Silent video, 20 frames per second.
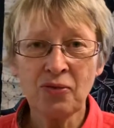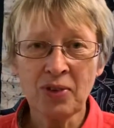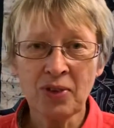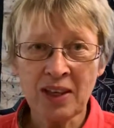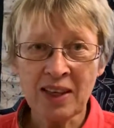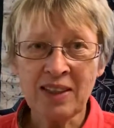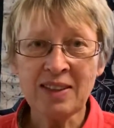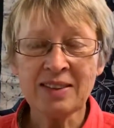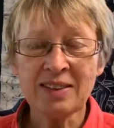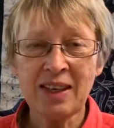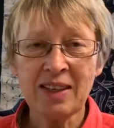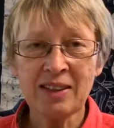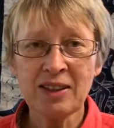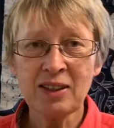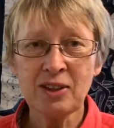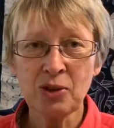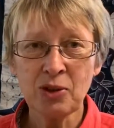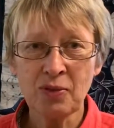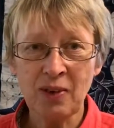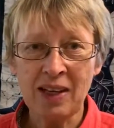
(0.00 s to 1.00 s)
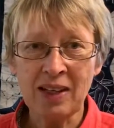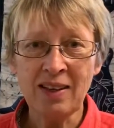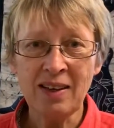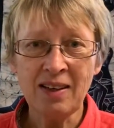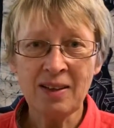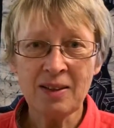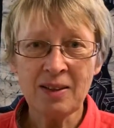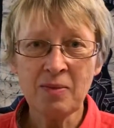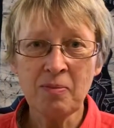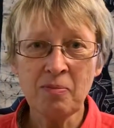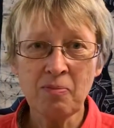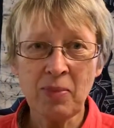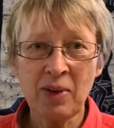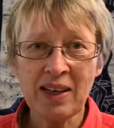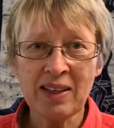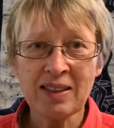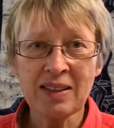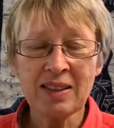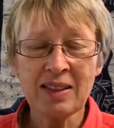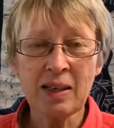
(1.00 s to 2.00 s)
rechtzeitig zu Weihnachten
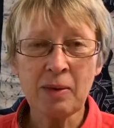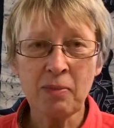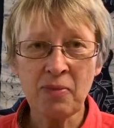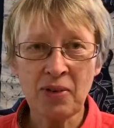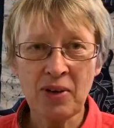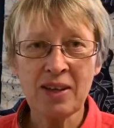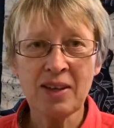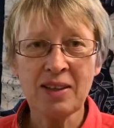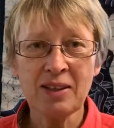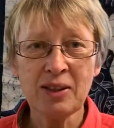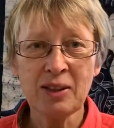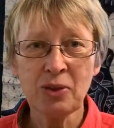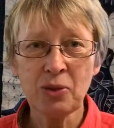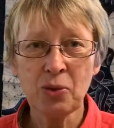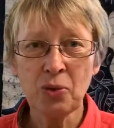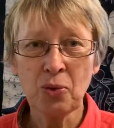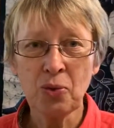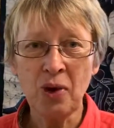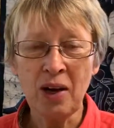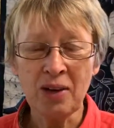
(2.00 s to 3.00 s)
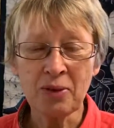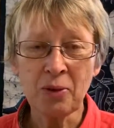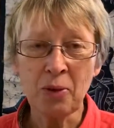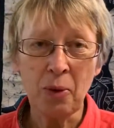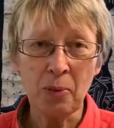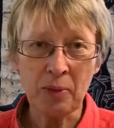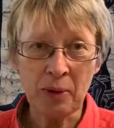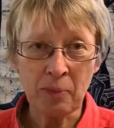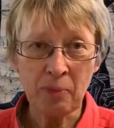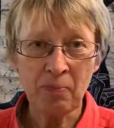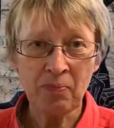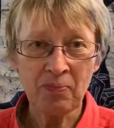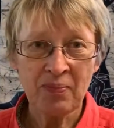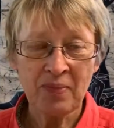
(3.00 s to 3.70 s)
bei den Empfängern in Togo ankommen.